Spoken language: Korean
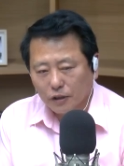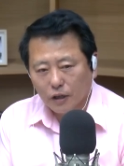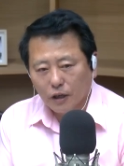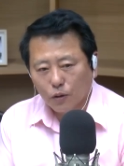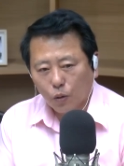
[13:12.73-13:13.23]

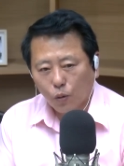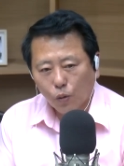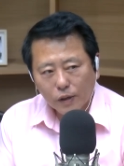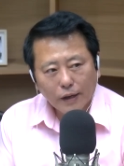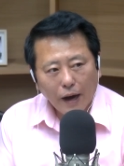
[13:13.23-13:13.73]
이제
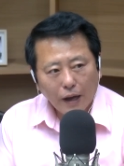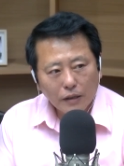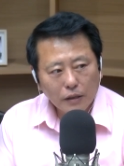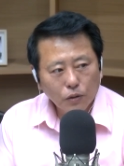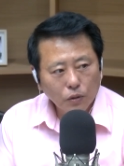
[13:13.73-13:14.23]
고의가
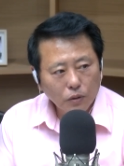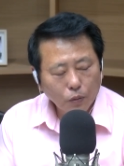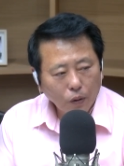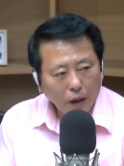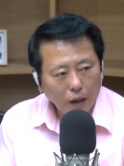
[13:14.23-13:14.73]
아니고
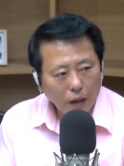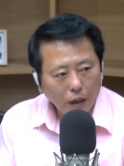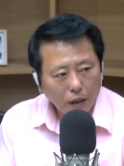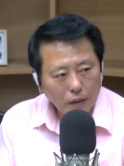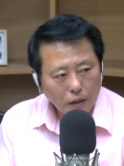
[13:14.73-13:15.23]

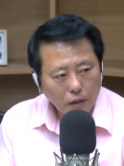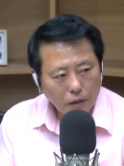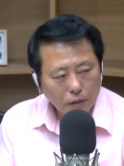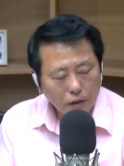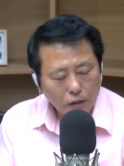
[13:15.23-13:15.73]
뭔가
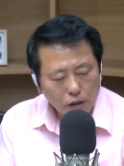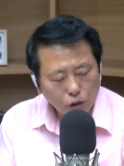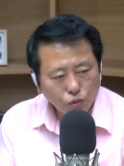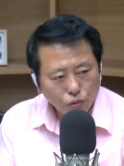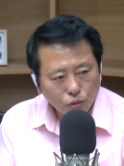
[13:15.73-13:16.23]
이
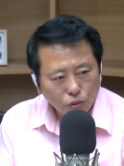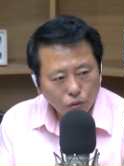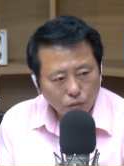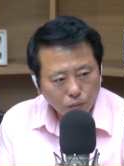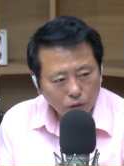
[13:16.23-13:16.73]

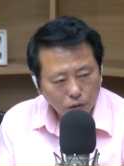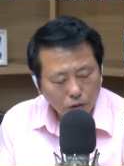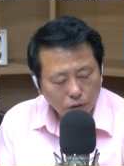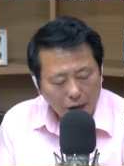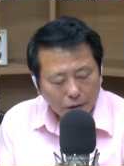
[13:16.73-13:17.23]
실수로
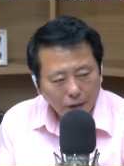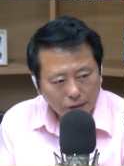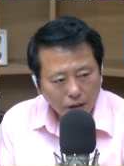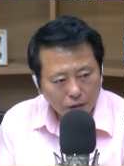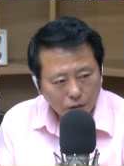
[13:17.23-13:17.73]
음. 그 한 거
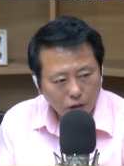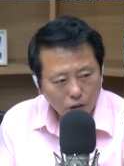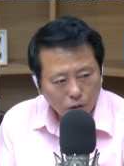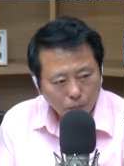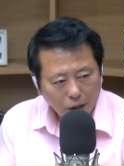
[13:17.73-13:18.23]
아니냐 이렇게
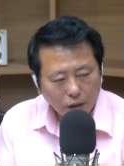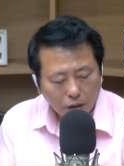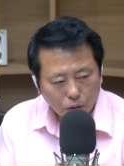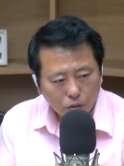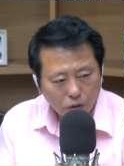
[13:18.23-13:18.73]
지금 파악을
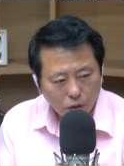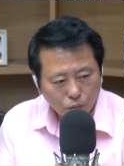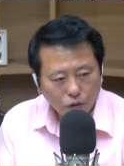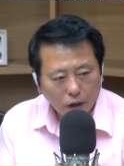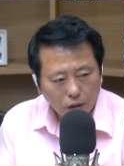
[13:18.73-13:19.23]
하고 있어요.
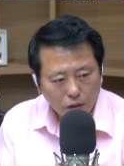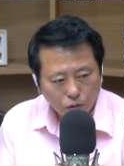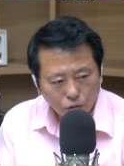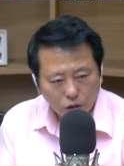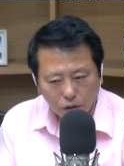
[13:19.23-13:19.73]
북한
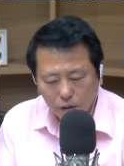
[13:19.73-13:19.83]
군이.